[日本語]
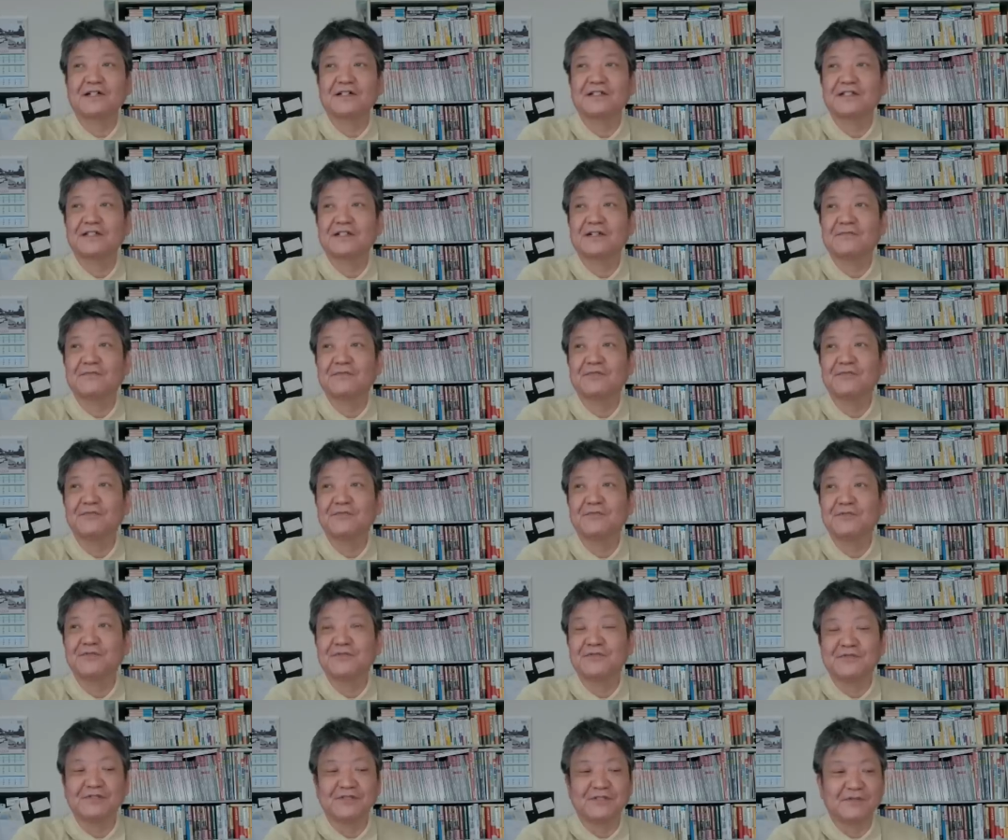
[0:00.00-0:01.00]
風が
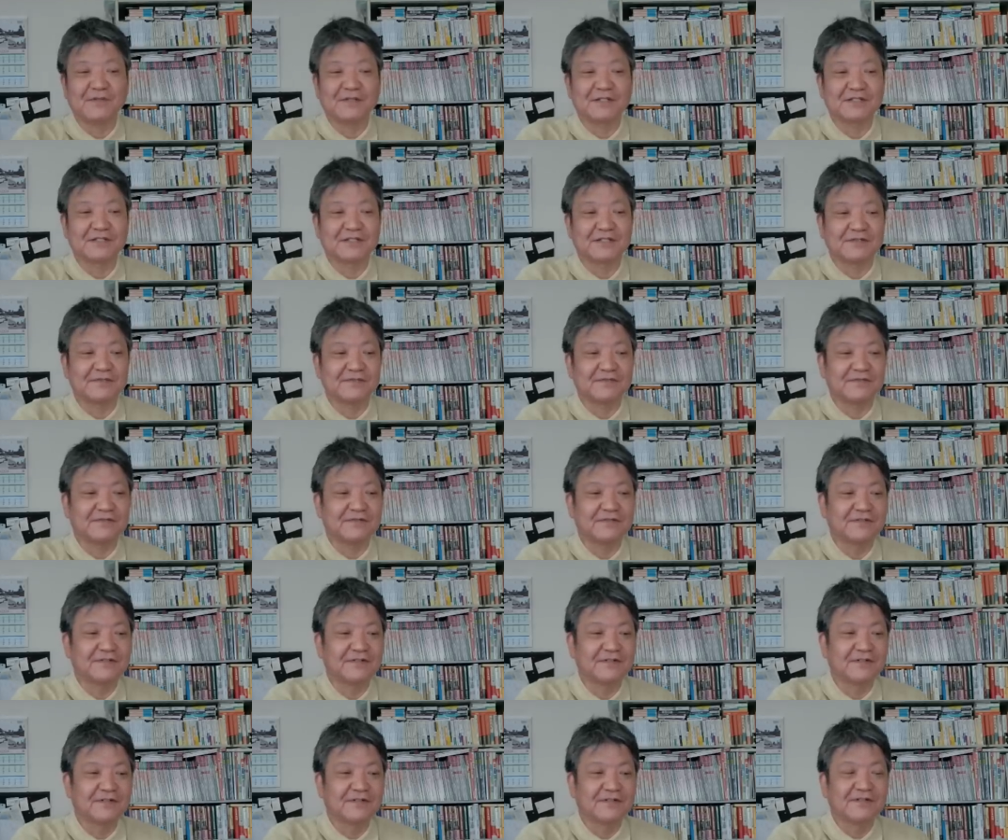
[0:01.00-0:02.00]
ビュンビュン吹いてましても、
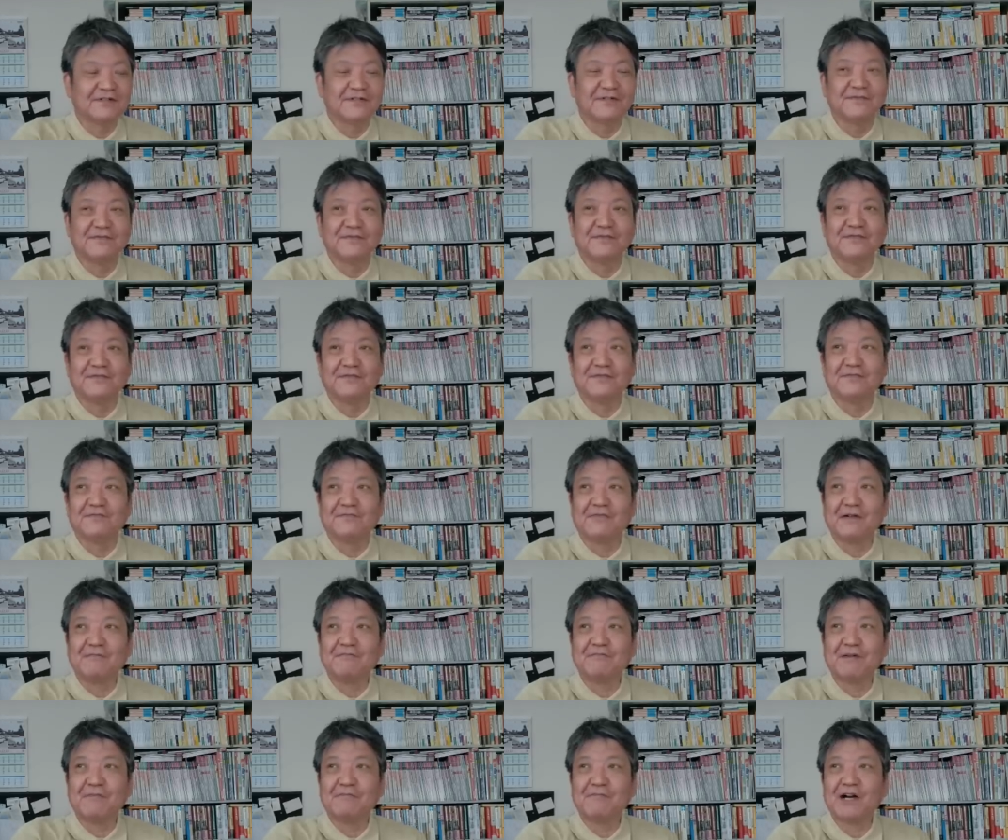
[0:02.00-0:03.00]
もう
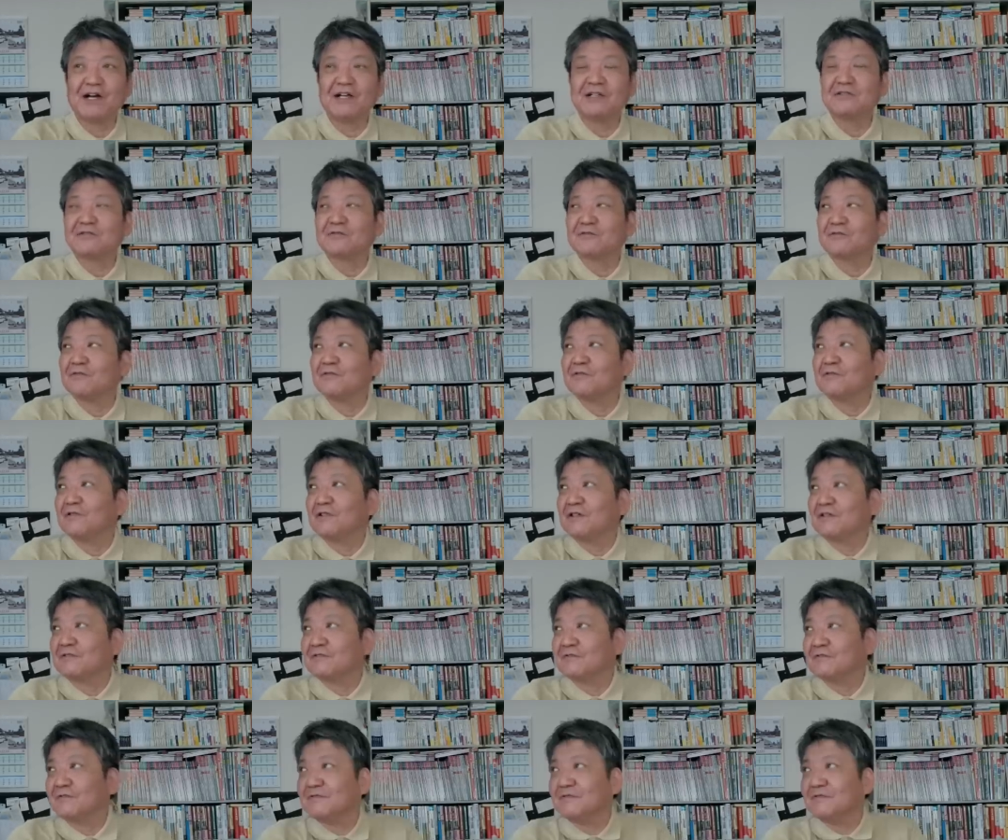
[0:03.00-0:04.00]
バンバンバンとこう、
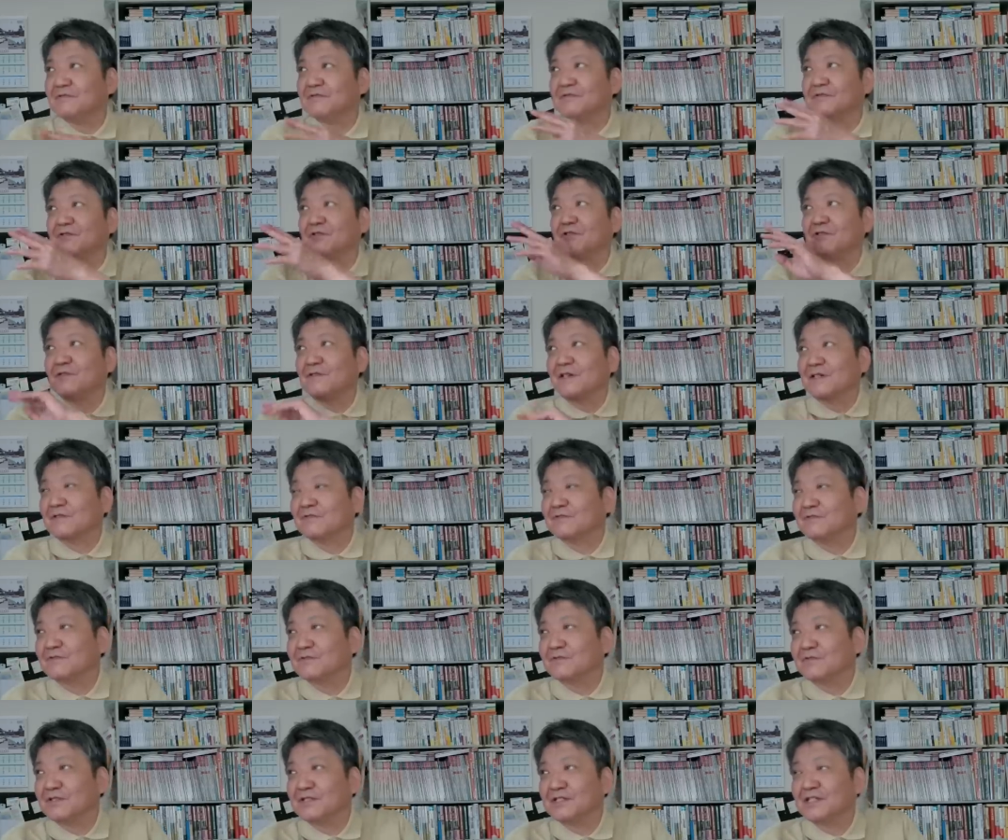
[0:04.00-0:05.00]
あのー、昭和の
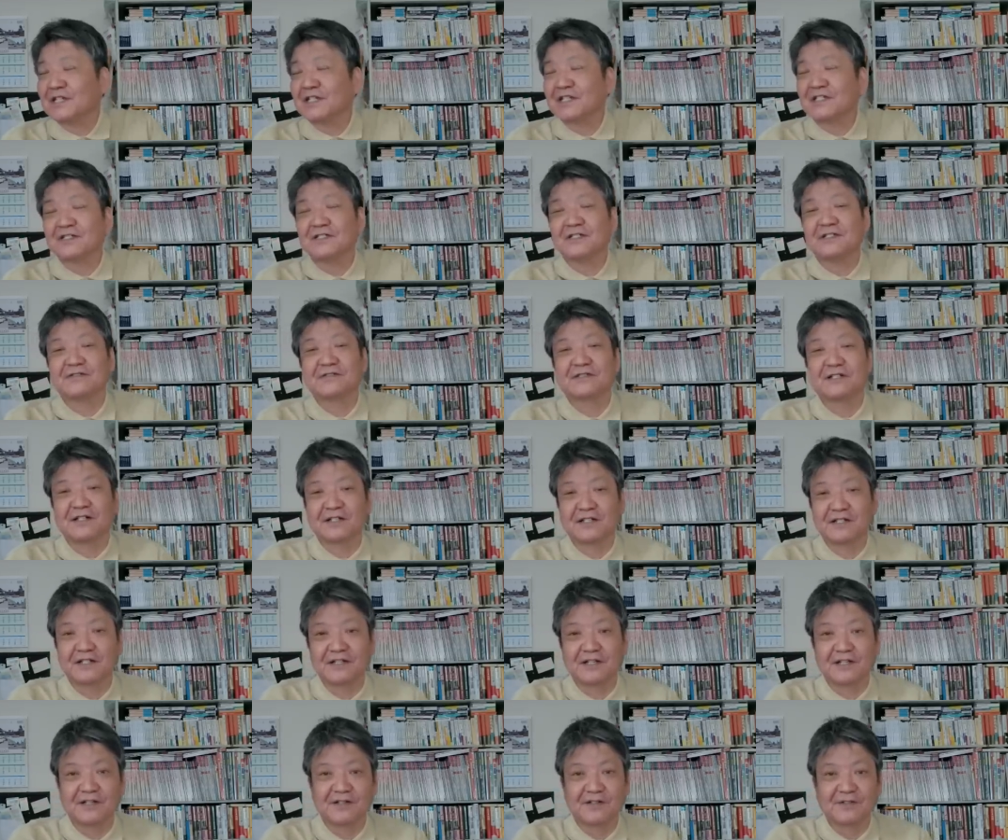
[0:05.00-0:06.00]
古いサッシですから
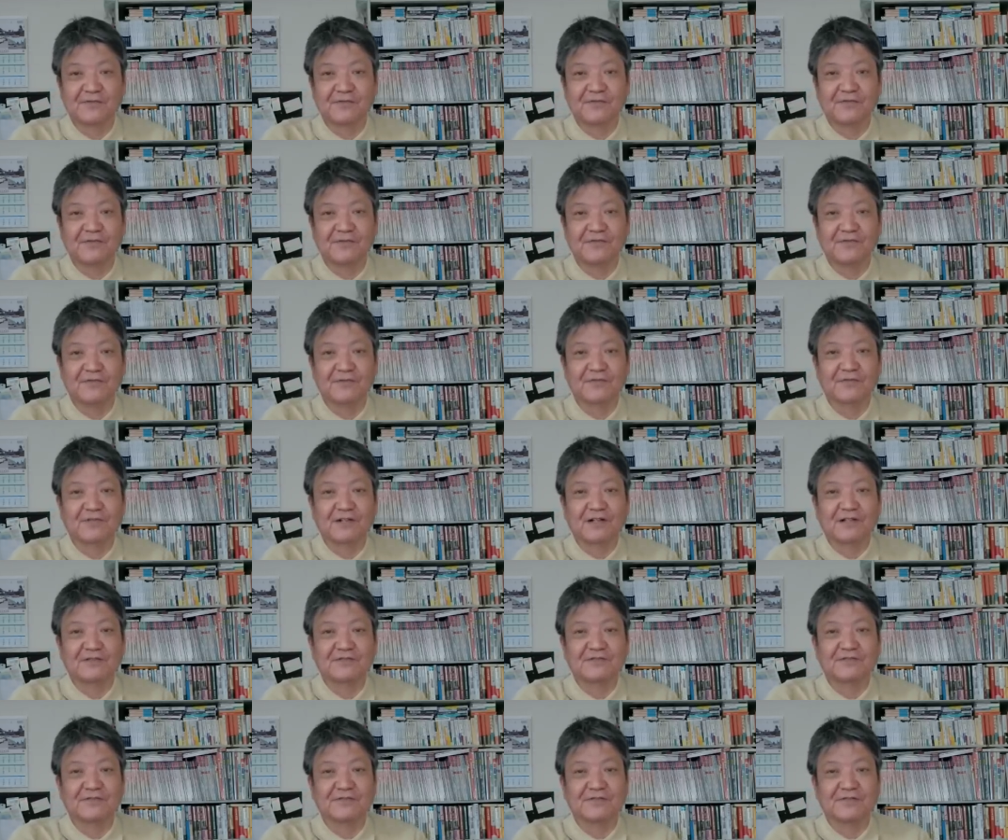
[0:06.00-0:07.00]
ね、こう、音
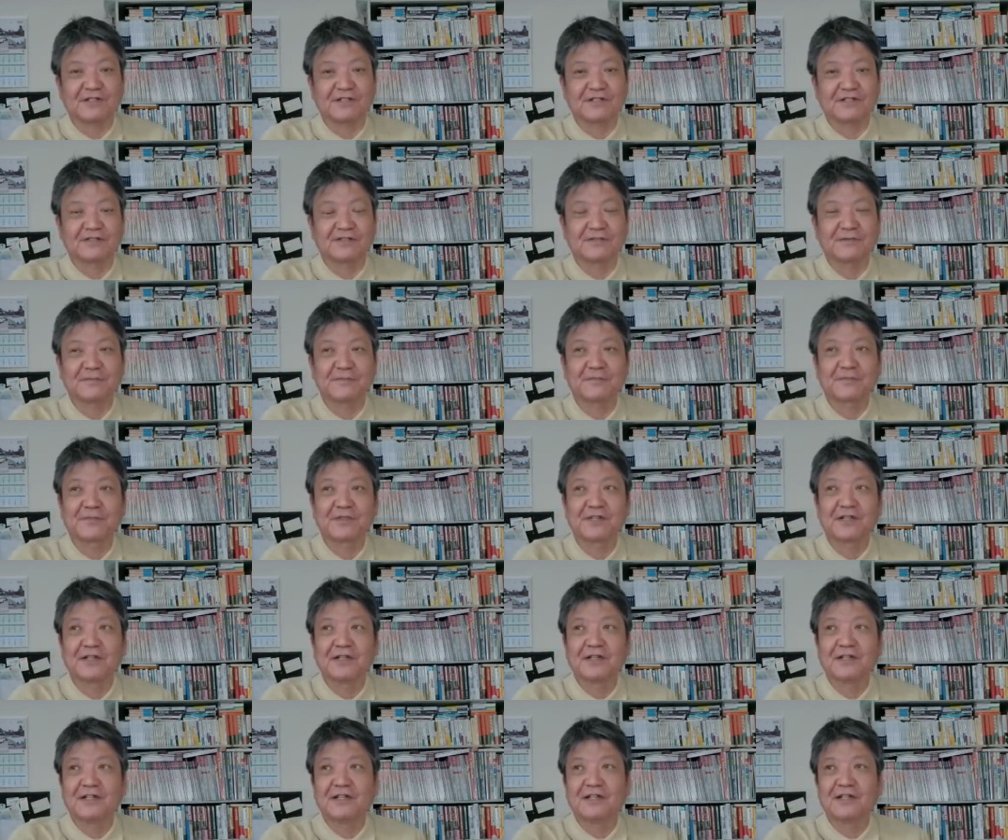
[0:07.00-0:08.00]
がするんです。
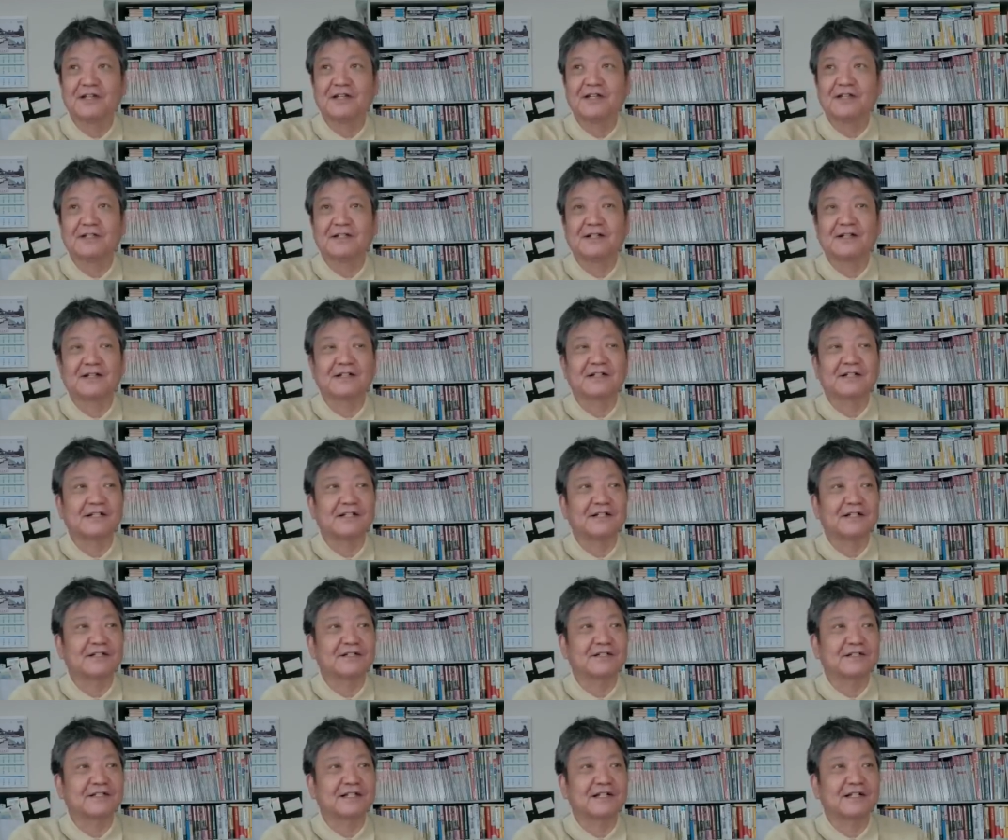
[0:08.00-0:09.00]
えー、なんか、
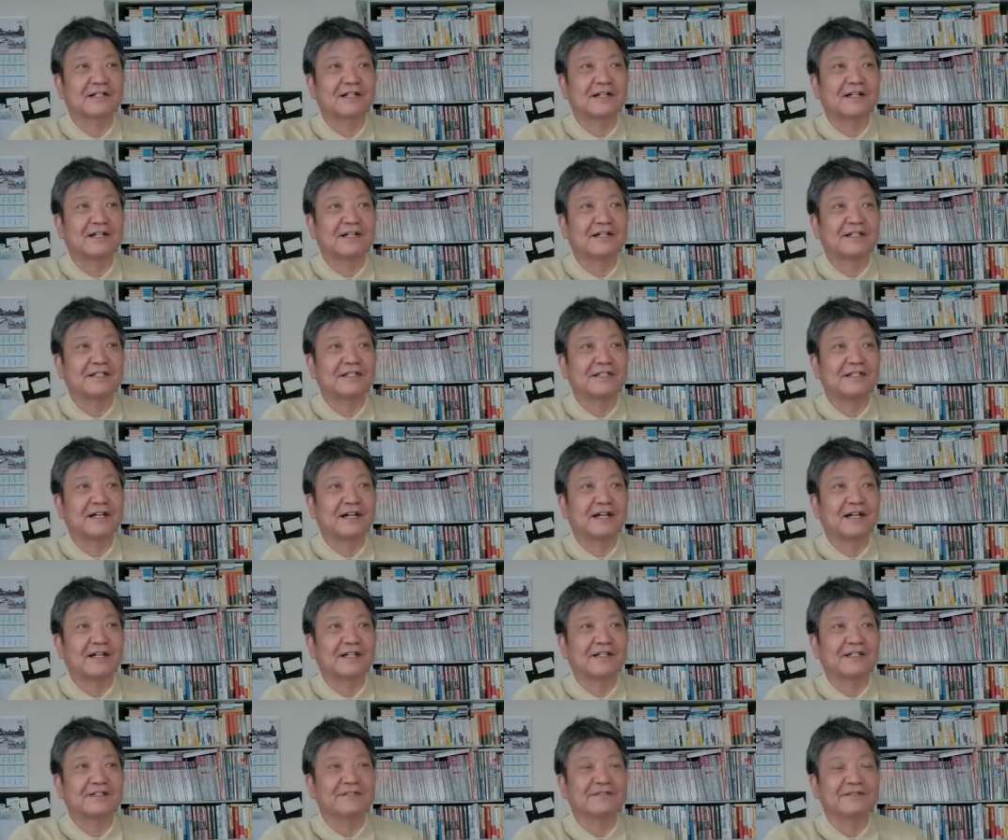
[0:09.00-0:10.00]
なんか、い
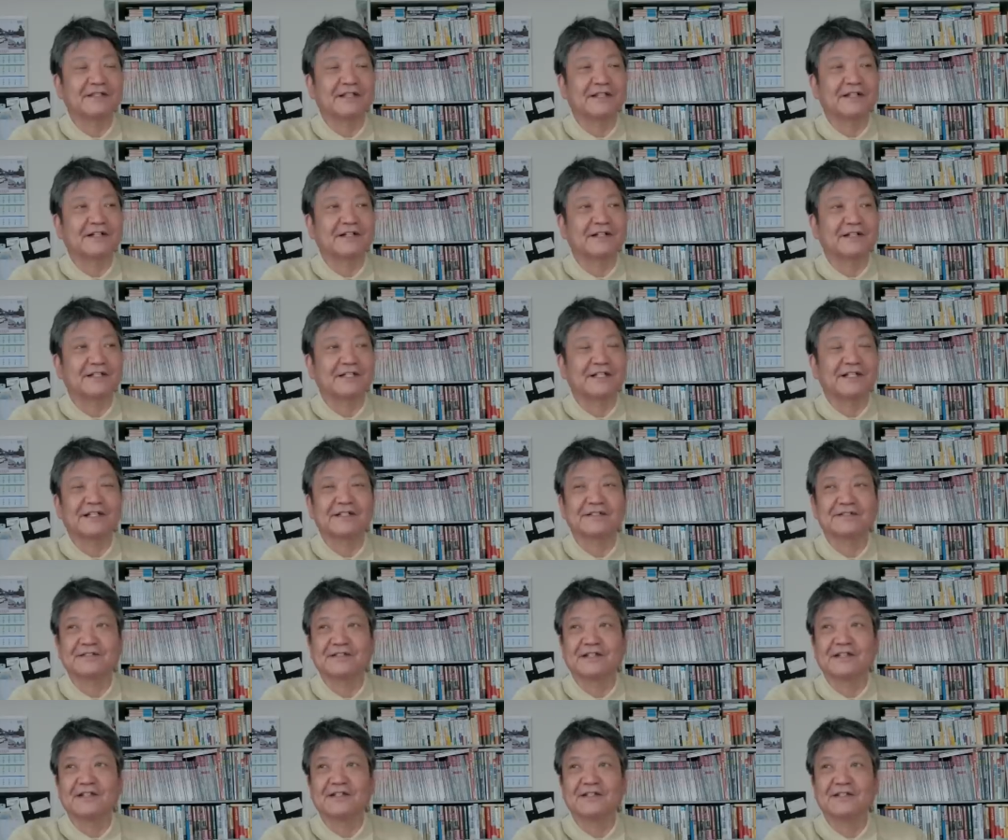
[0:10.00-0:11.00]
や、あれですね、なんか嫌で
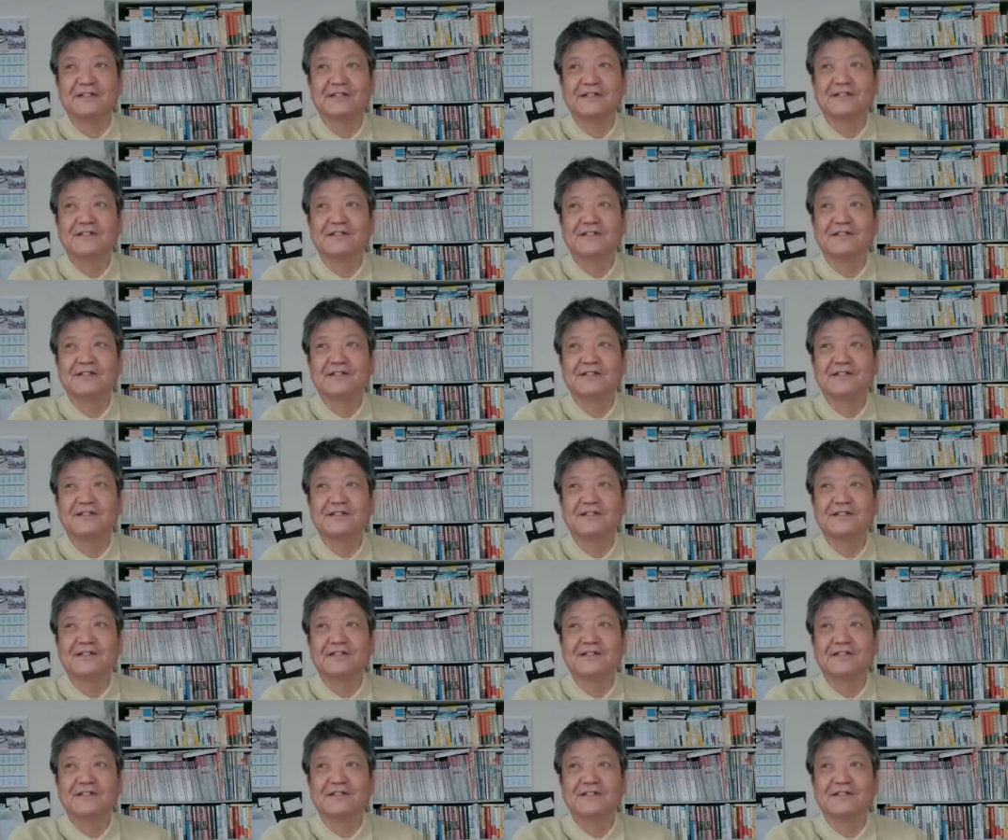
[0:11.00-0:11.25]
すね。